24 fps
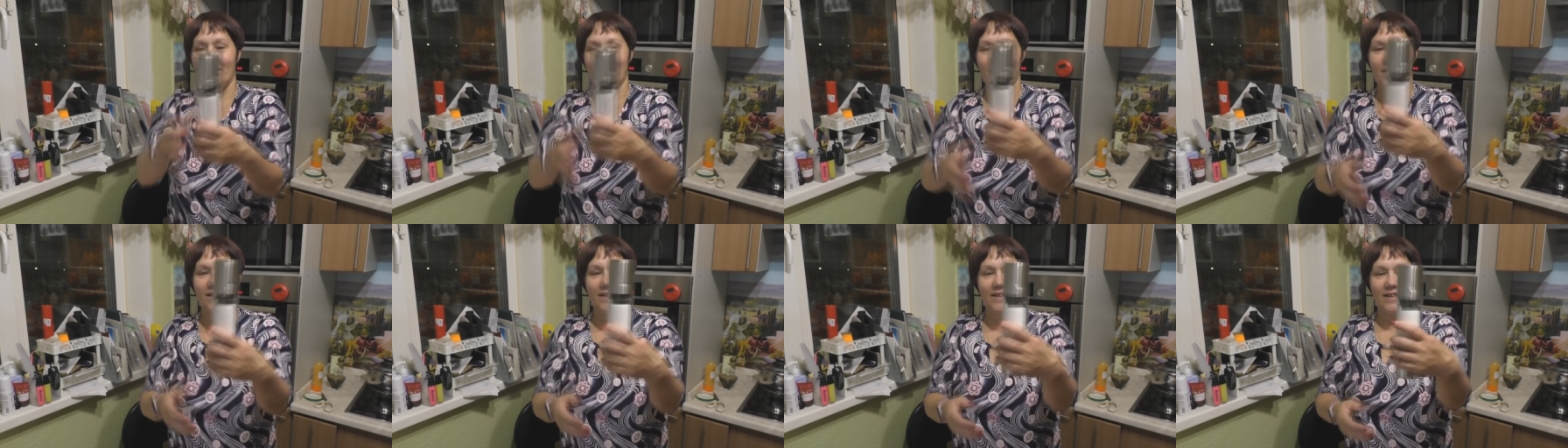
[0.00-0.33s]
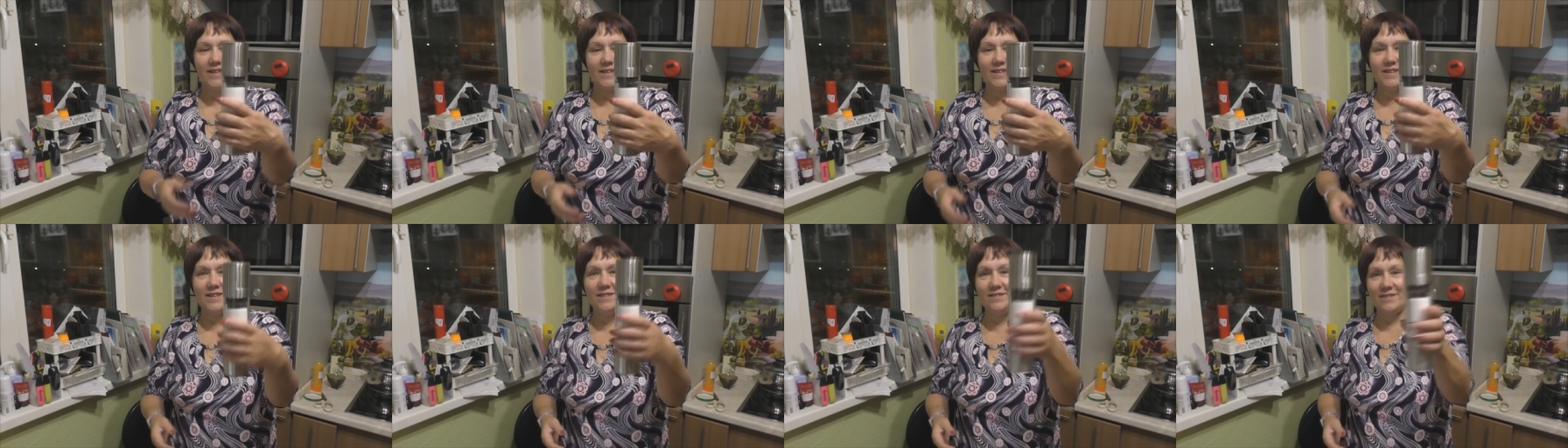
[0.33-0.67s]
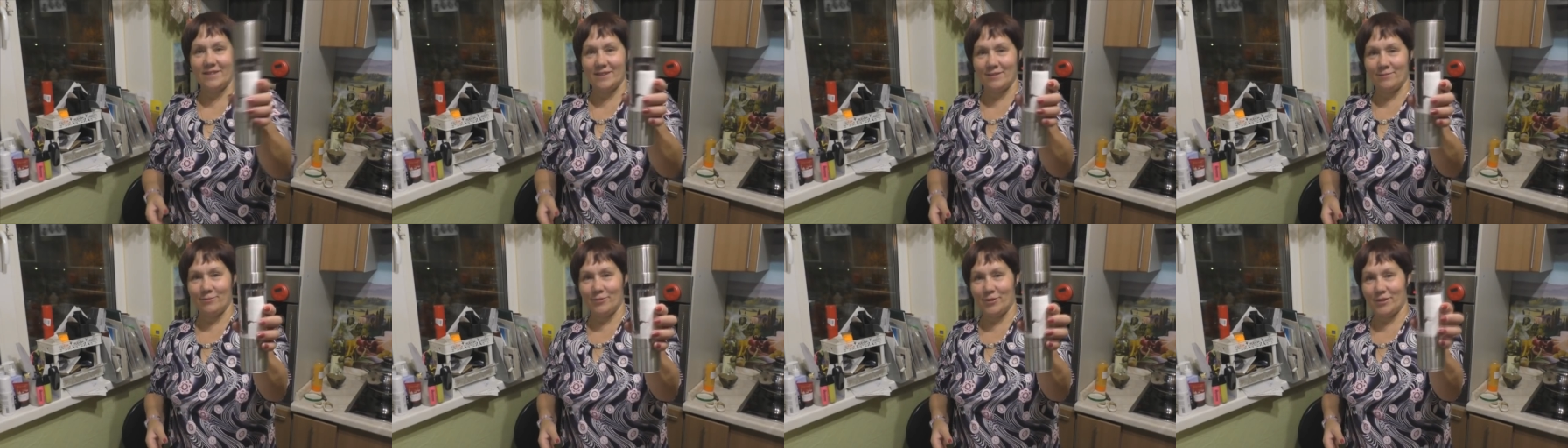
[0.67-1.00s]
и
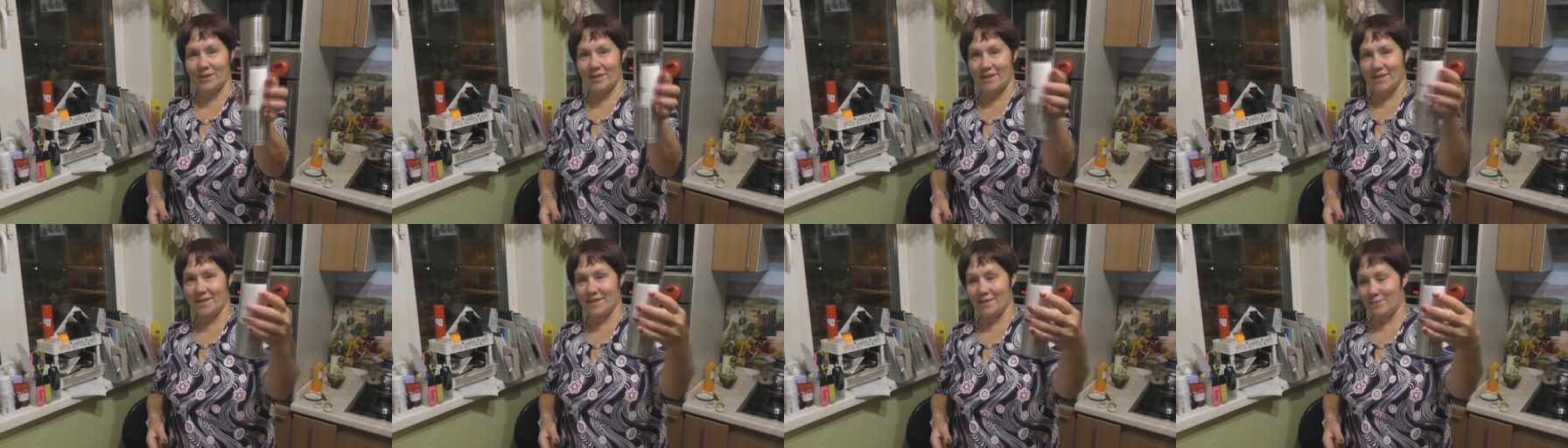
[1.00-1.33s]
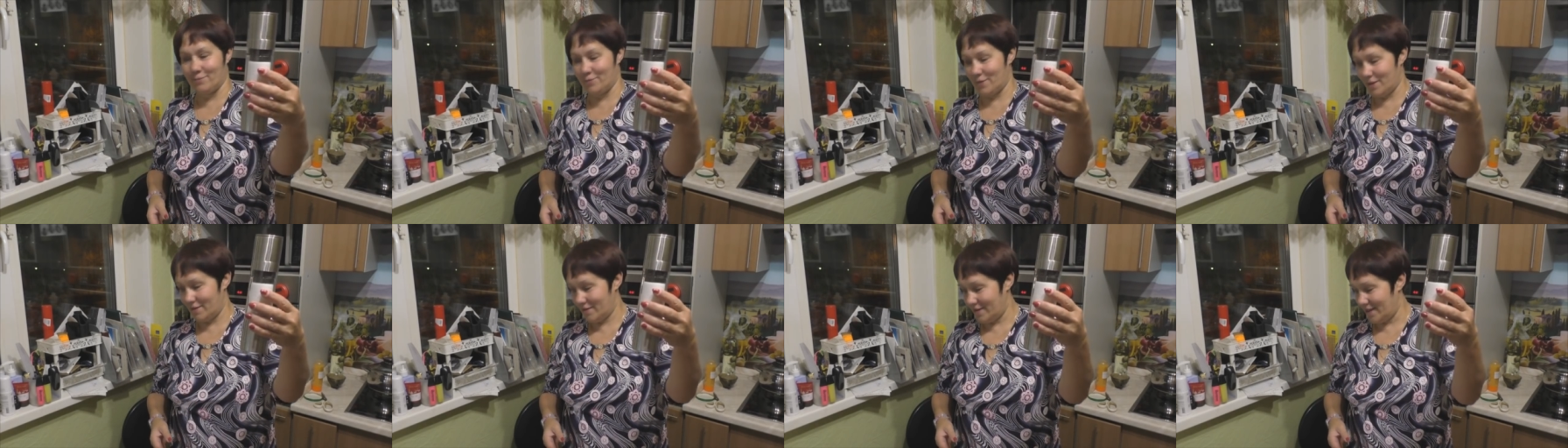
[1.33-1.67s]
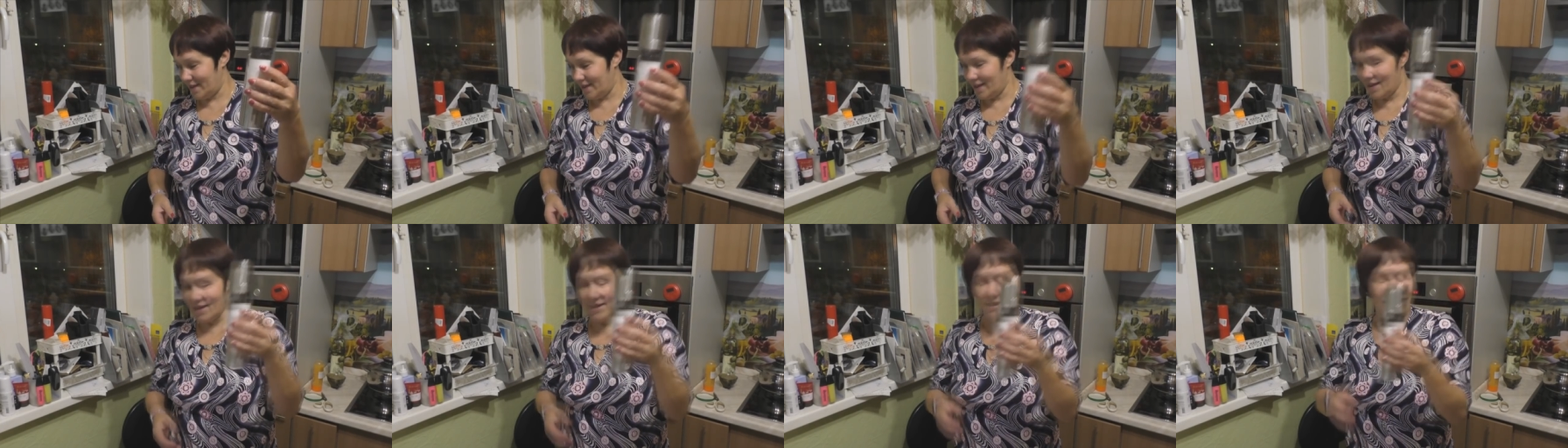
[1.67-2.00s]
красиво смотрится, правда?